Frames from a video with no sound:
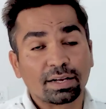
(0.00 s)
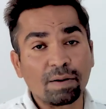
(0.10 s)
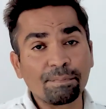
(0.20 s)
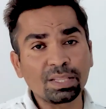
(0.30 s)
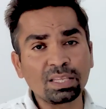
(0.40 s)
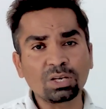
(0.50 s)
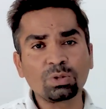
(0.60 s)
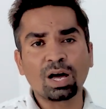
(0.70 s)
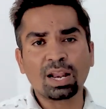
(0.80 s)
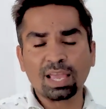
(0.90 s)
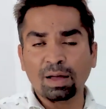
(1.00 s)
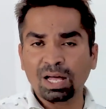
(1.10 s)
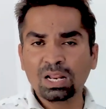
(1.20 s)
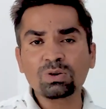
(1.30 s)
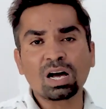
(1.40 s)
कंपनी के द्वारा या
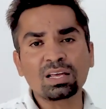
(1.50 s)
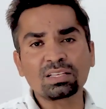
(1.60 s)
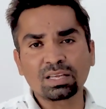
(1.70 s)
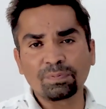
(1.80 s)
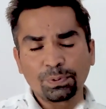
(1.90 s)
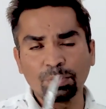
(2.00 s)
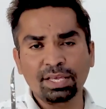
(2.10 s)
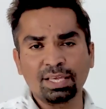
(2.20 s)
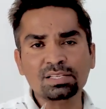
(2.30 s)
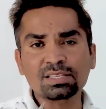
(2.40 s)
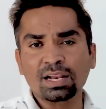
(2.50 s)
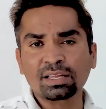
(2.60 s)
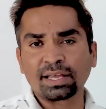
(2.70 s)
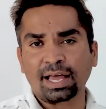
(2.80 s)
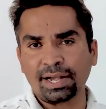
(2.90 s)
हमारे द्वारा इसकी पूरी एक साल
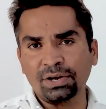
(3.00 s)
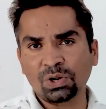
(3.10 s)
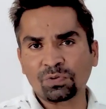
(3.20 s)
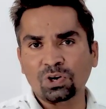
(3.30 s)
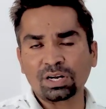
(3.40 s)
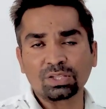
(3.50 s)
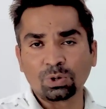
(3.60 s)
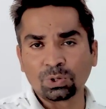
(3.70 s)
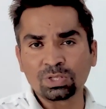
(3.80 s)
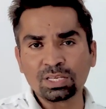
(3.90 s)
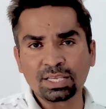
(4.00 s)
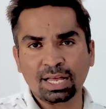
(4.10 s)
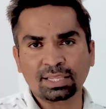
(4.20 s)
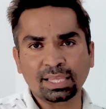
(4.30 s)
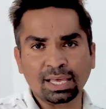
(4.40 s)
की गारंटी और वारंटी दोनों दी
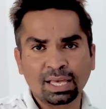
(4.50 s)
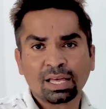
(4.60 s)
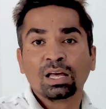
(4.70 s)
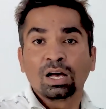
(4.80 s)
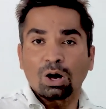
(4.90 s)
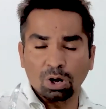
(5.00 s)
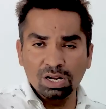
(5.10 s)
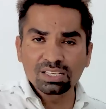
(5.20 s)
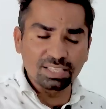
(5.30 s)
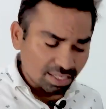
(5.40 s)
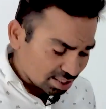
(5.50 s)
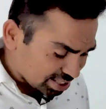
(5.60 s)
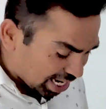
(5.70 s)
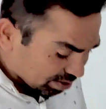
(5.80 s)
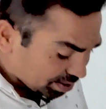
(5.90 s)
जाती है और इसी के
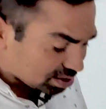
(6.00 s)
साथ में